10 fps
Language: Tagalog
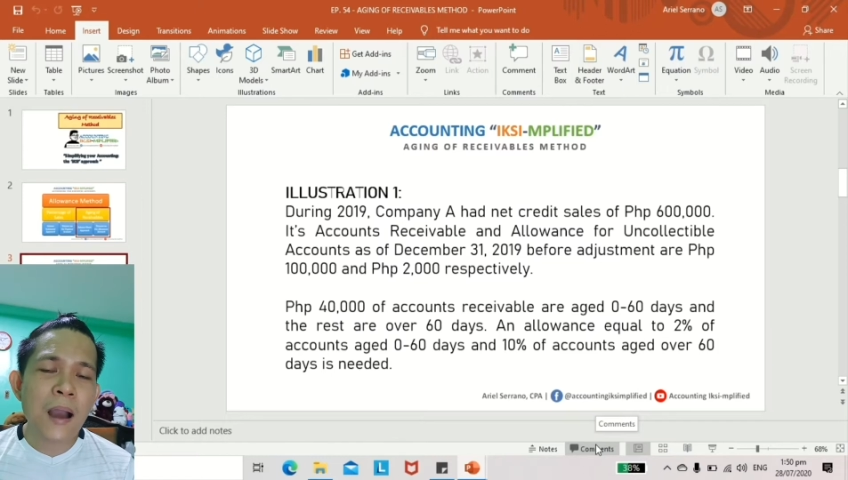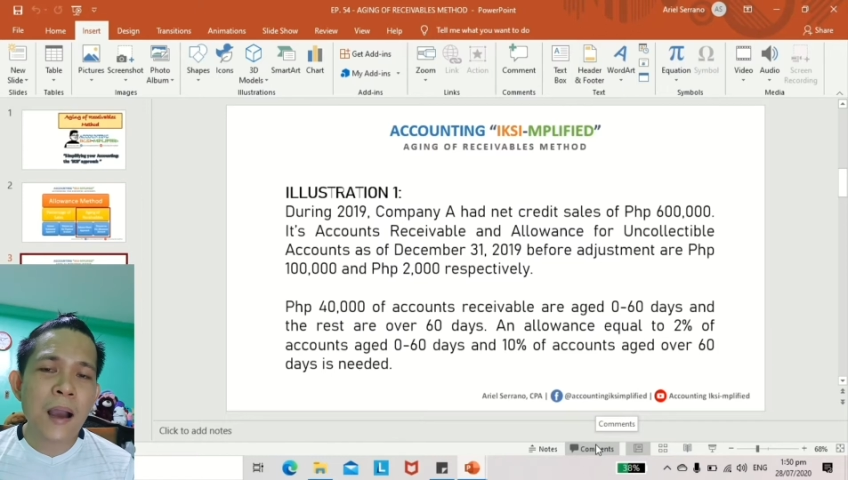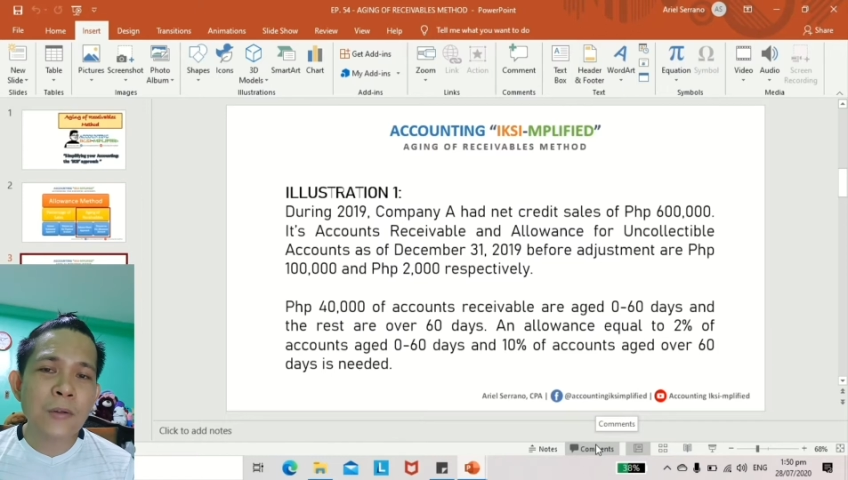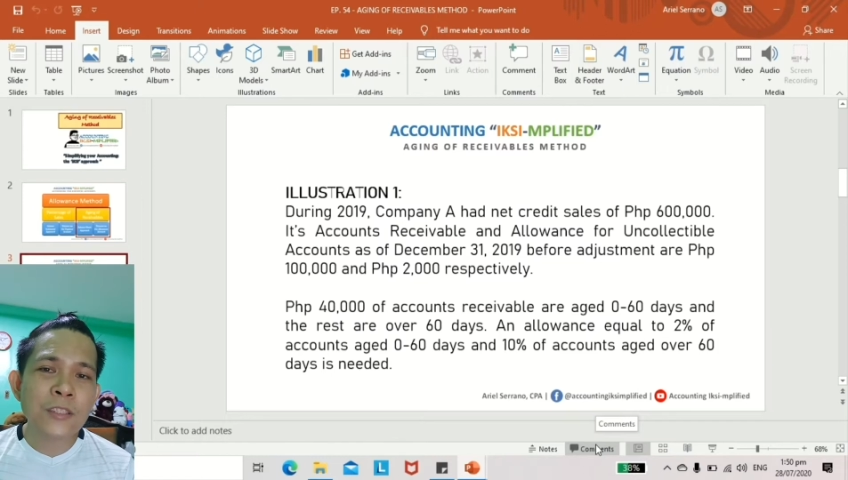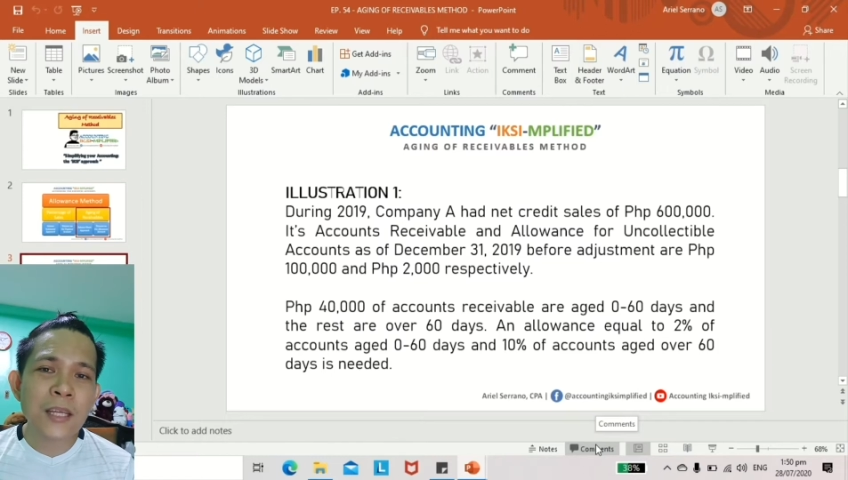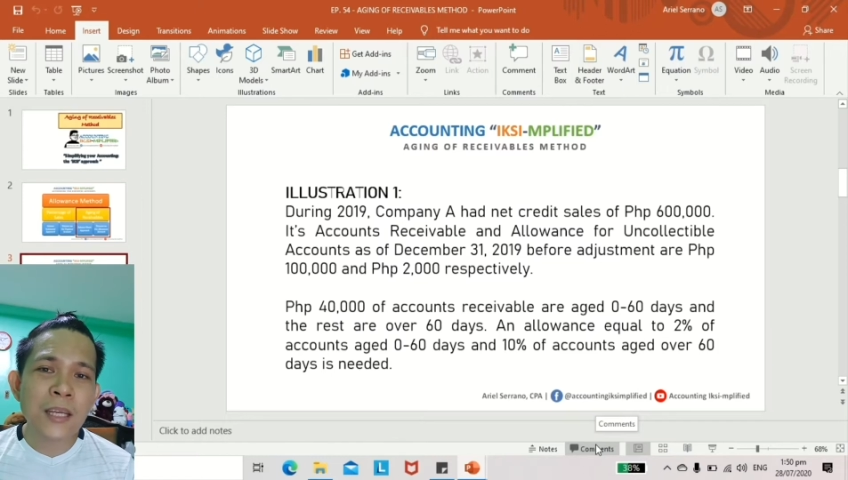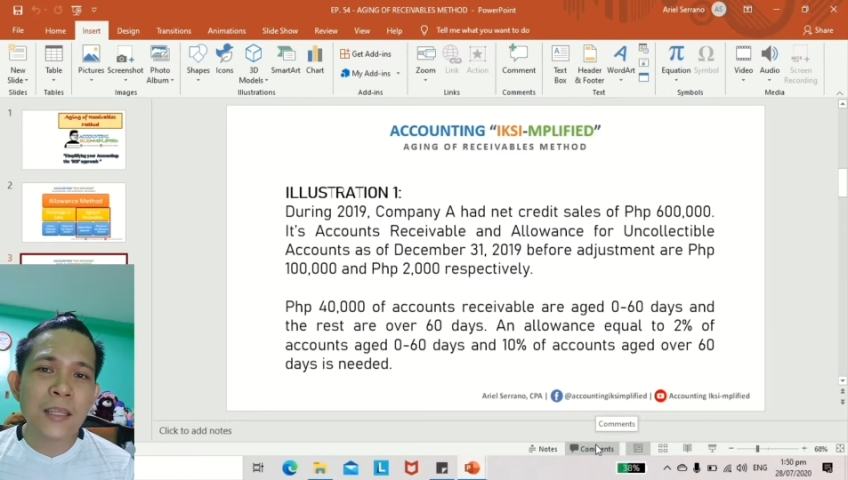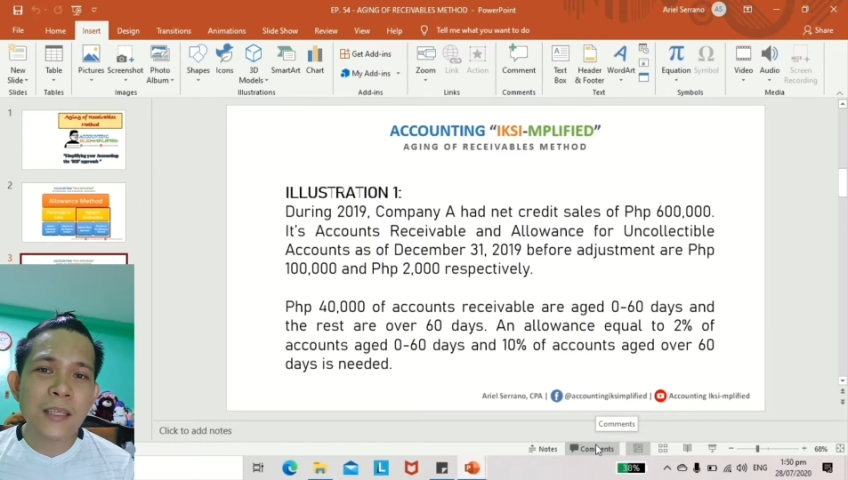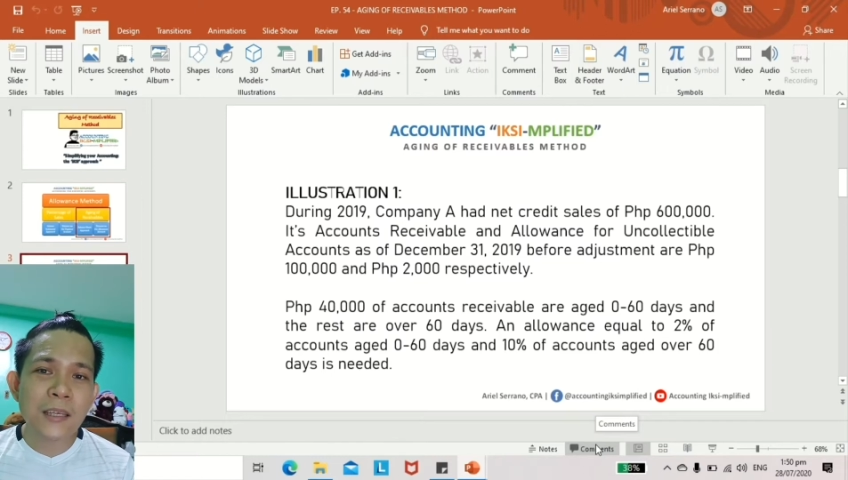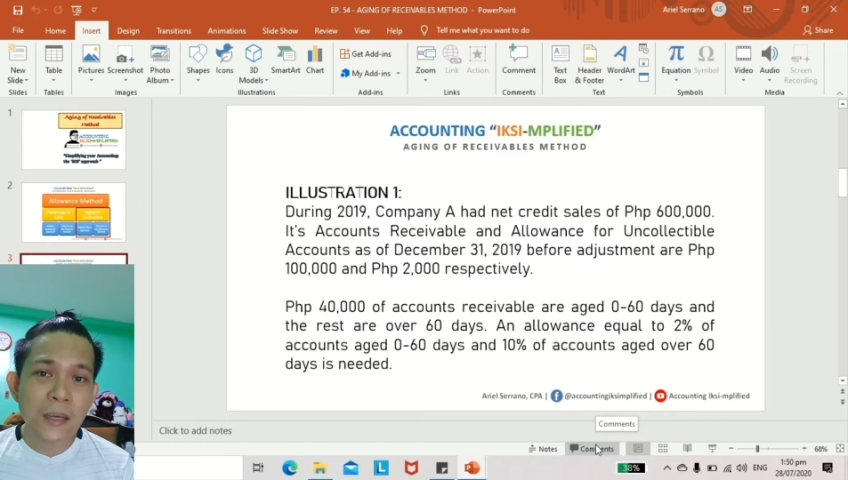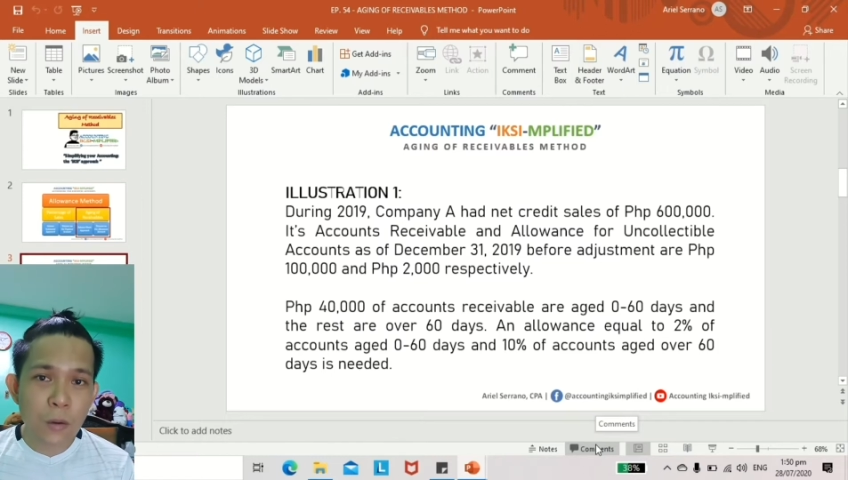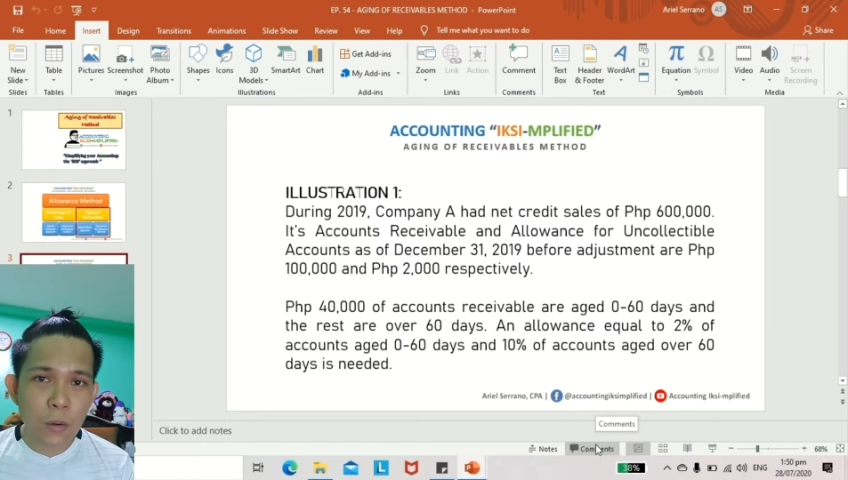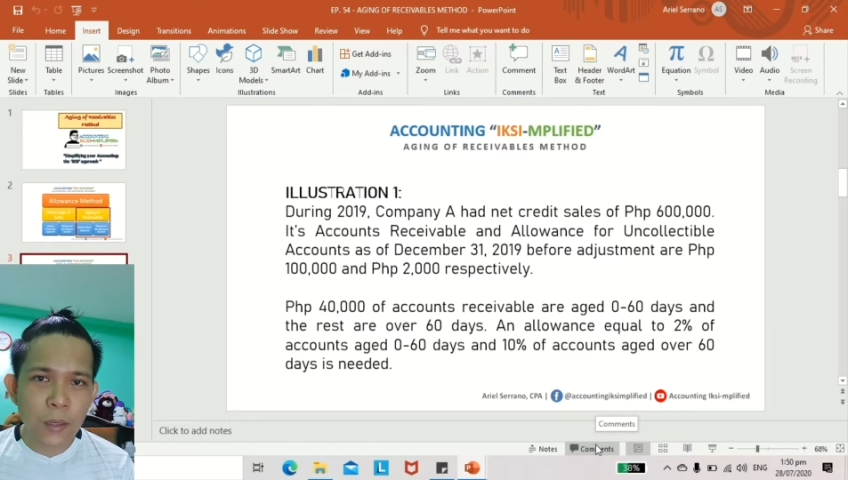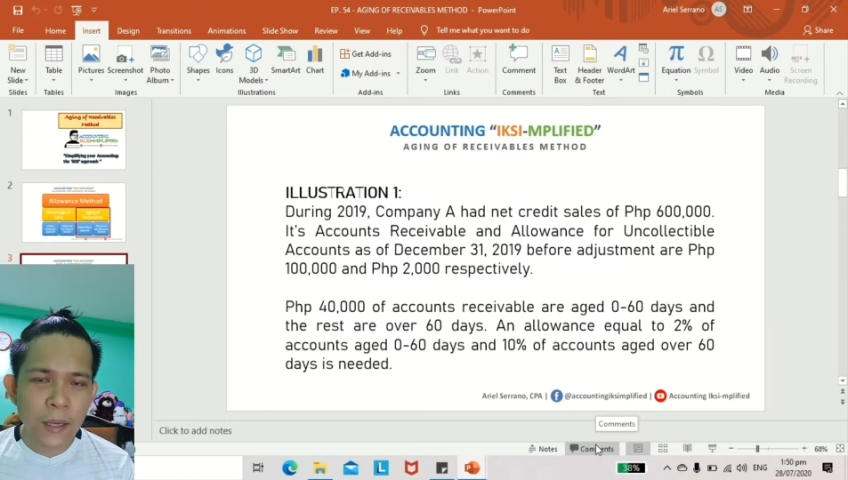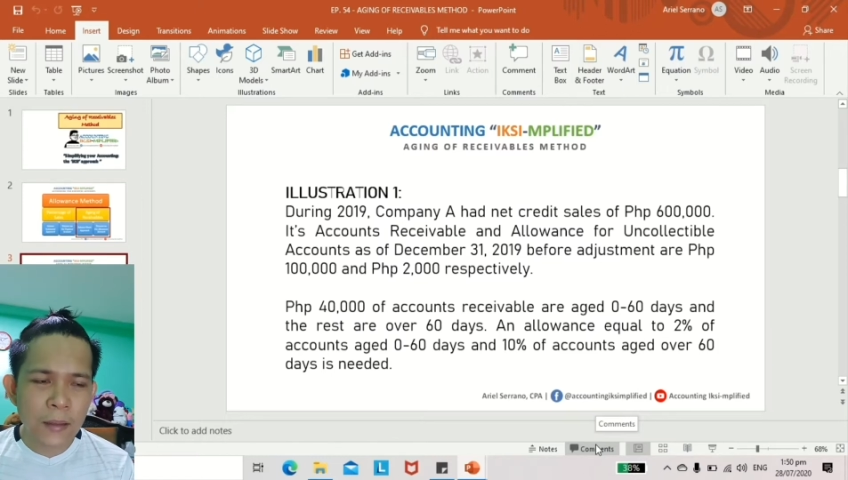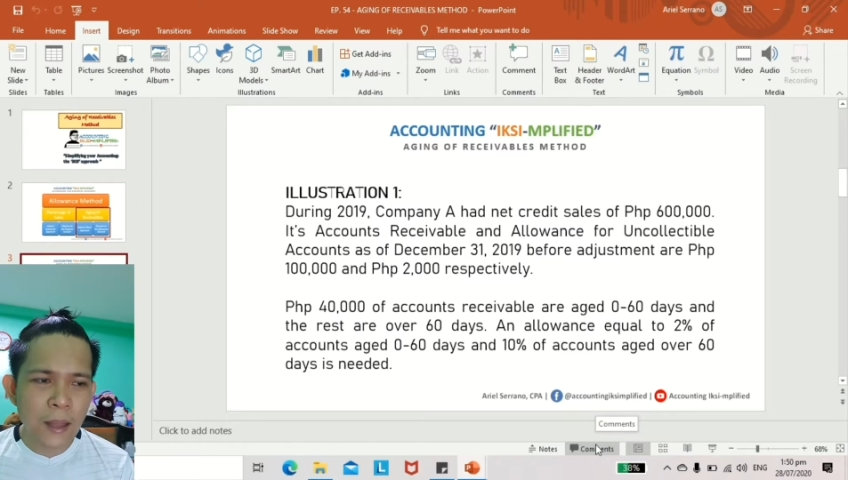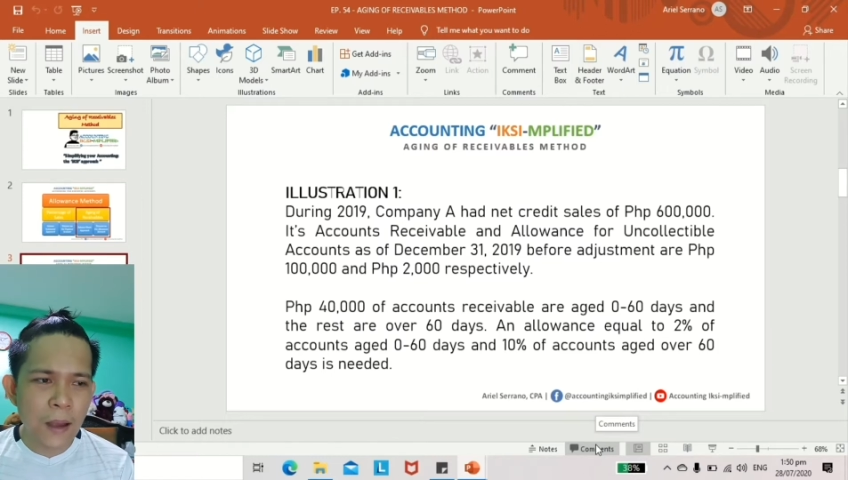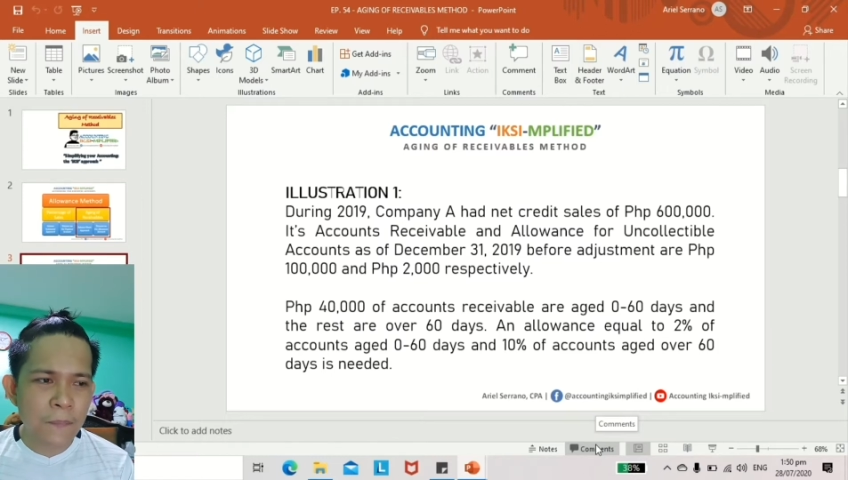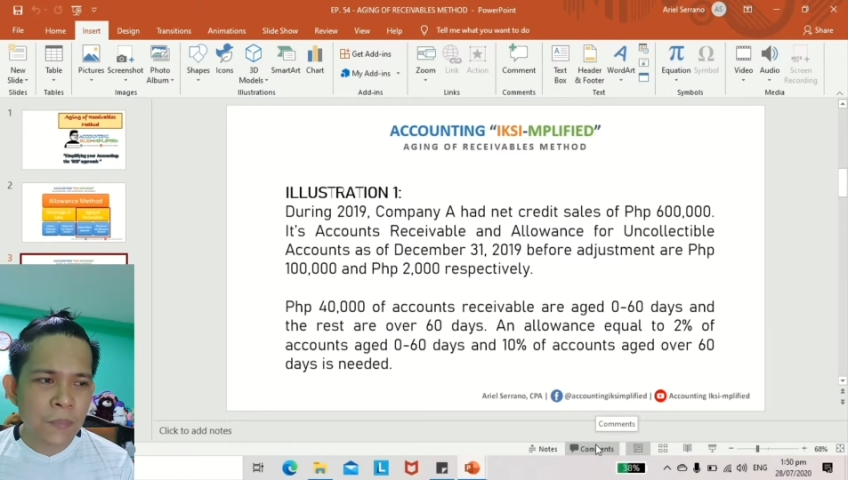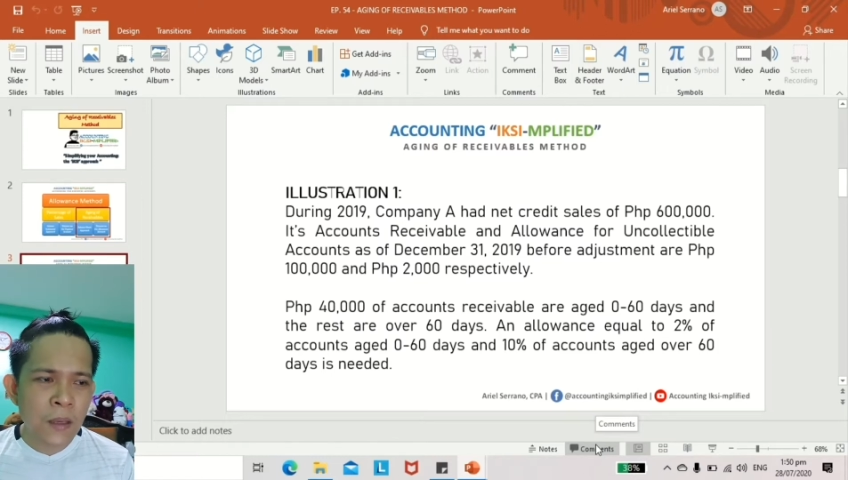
accounts na hindi na nakokolekta.